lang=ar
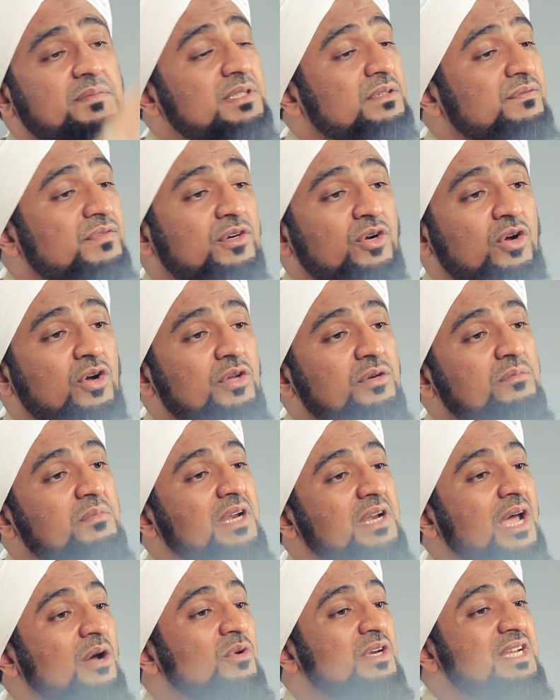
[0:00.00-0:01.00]
بنت فرعون
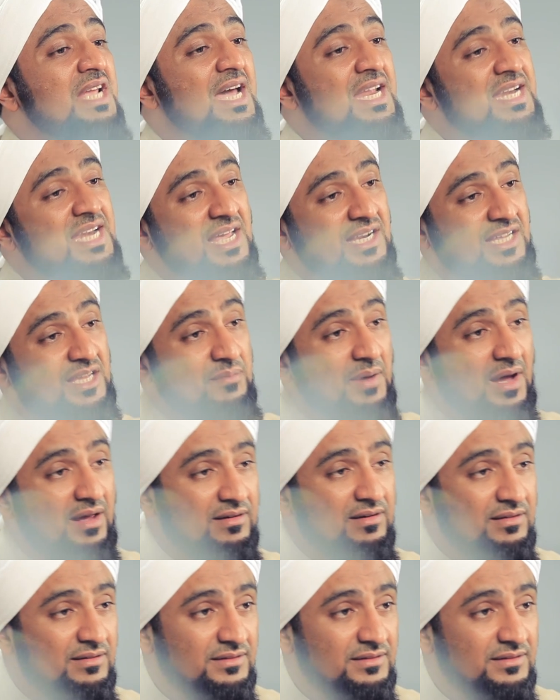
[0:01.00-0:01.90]
من أولياء الله الكبار